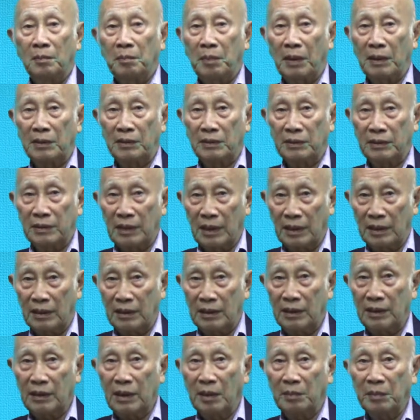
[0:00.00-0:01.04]
ปัจจัย
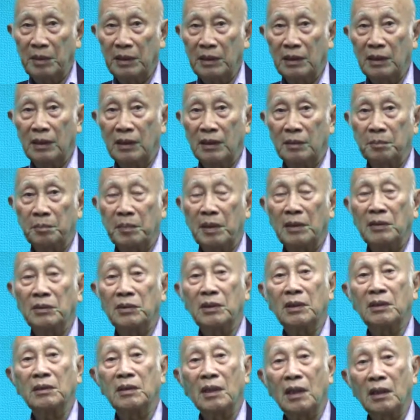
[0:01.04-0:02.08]
ที่ทำให้เกิดเป็น
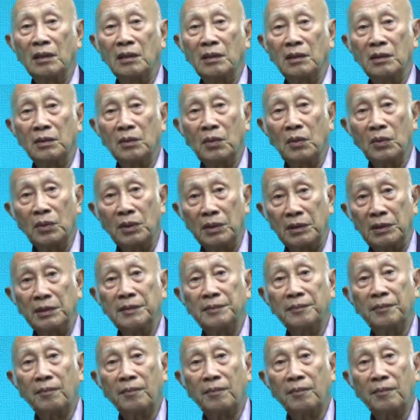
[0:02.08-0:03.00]
เช่นนั้นก็คือ